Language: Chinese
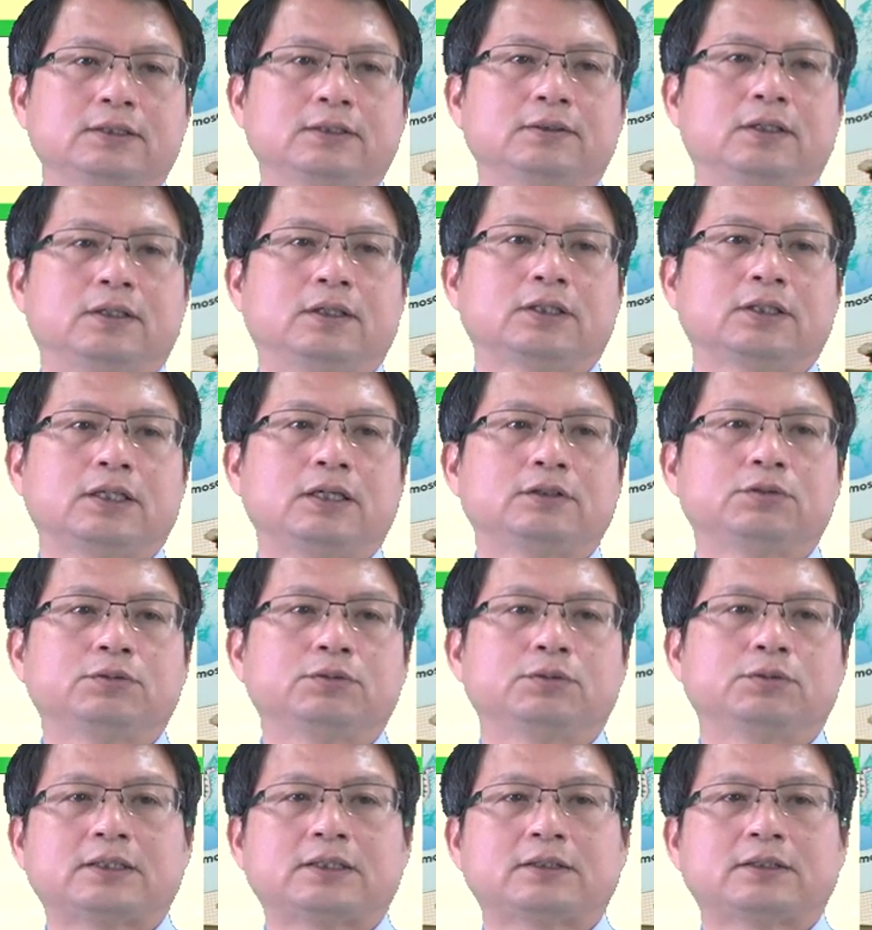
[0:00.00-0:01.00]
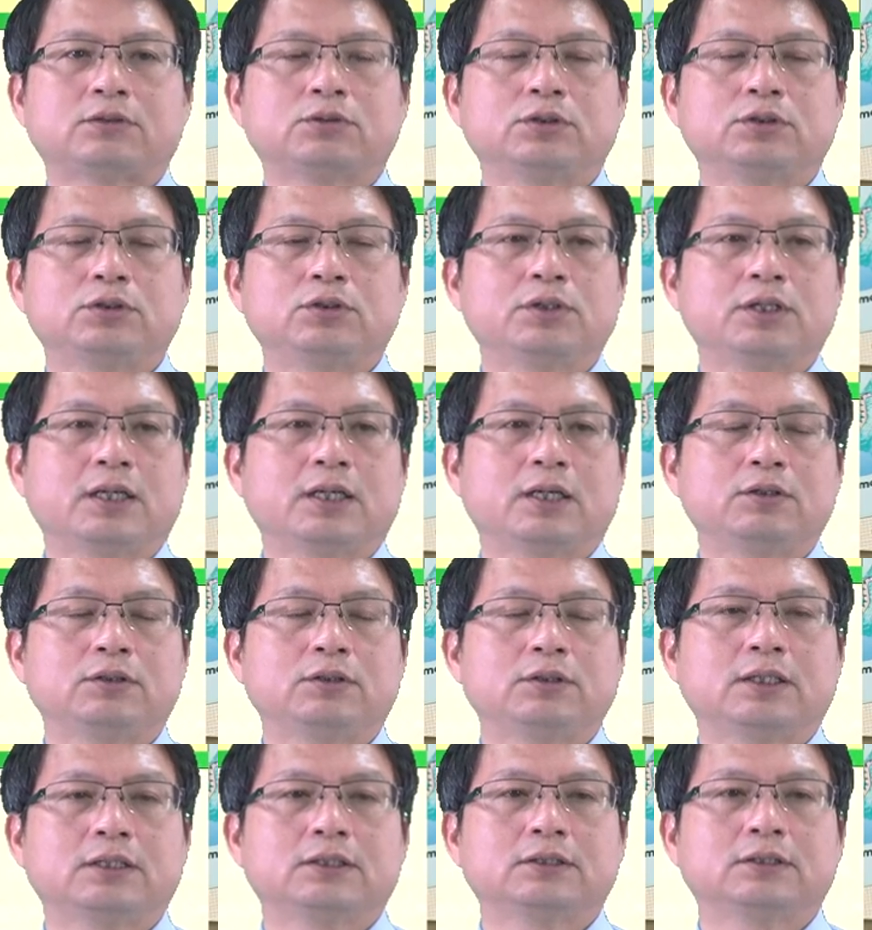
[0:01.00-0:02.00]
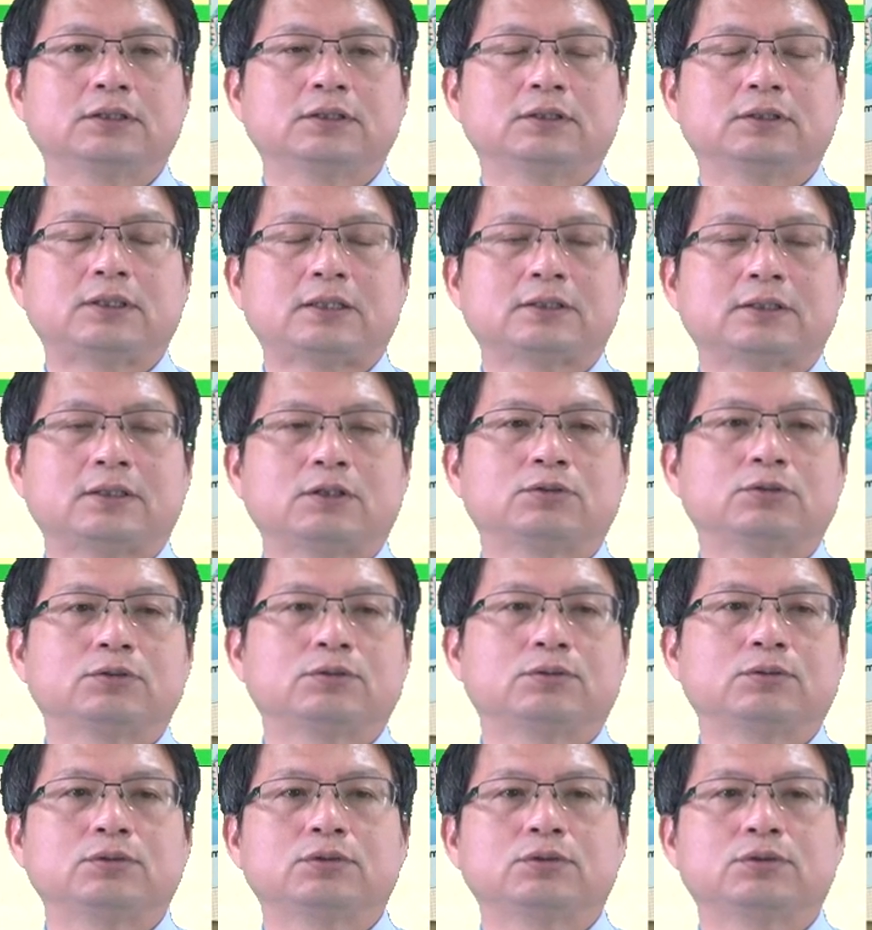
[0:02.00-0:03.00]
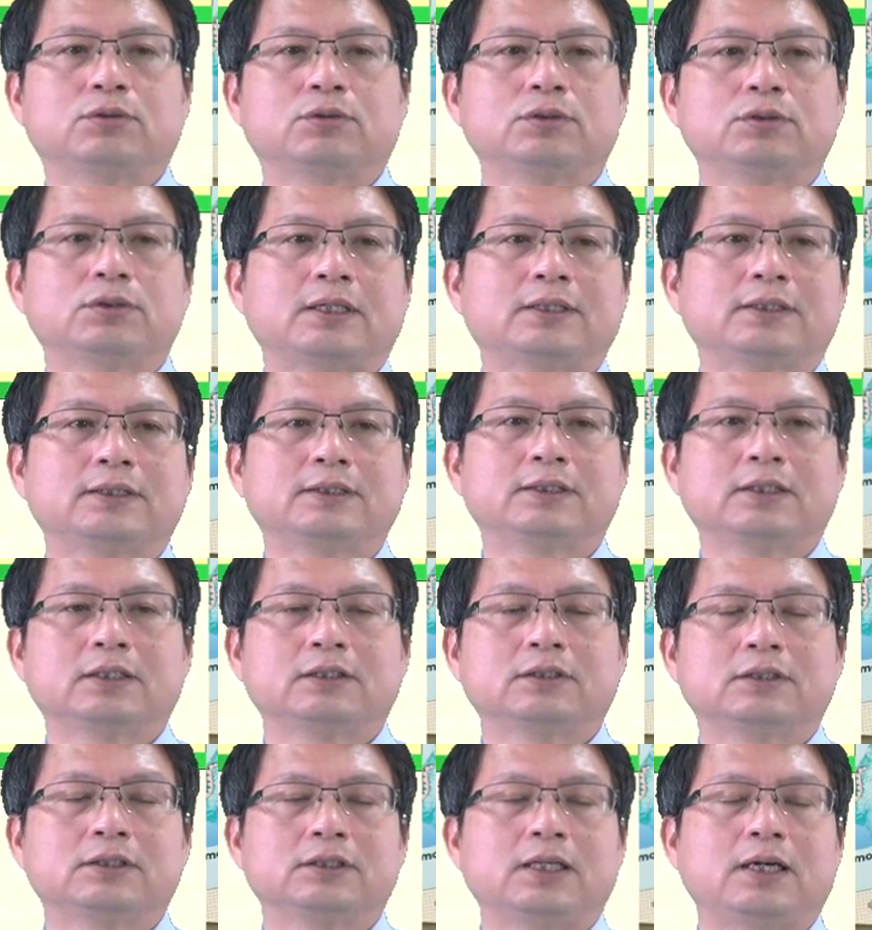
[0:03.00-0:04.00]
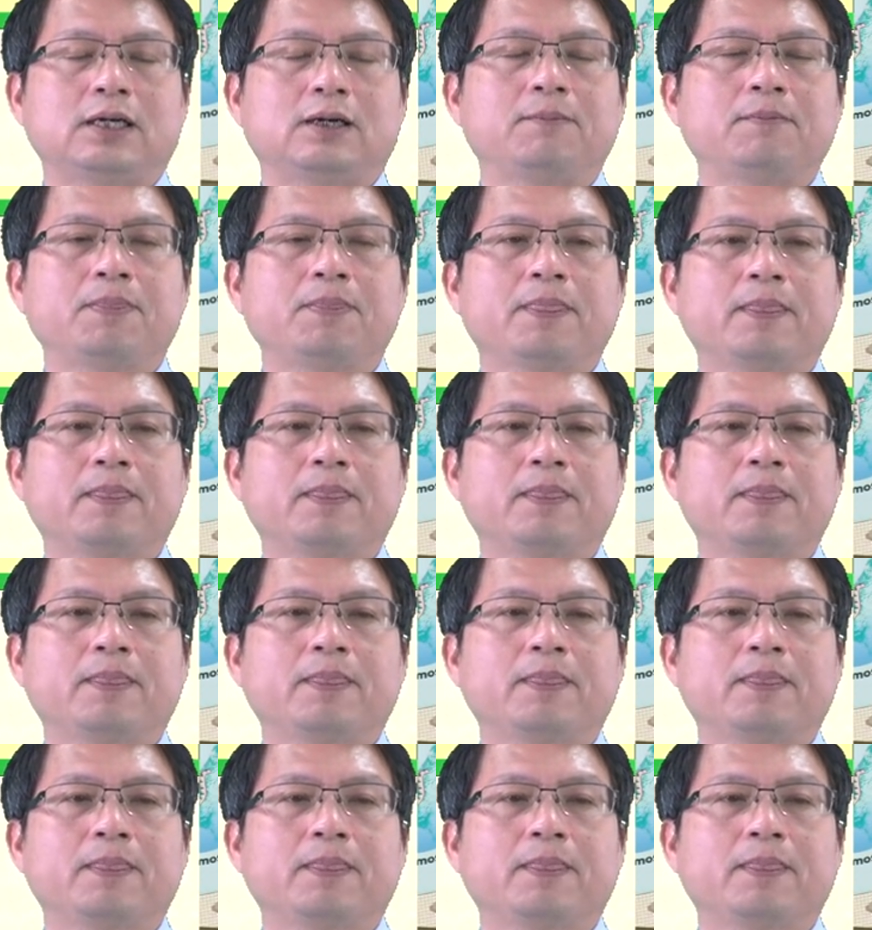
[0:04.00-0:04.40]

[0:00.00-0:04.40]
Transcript: 啊，它要去打造出用一那个是打造出就是说它的那个资料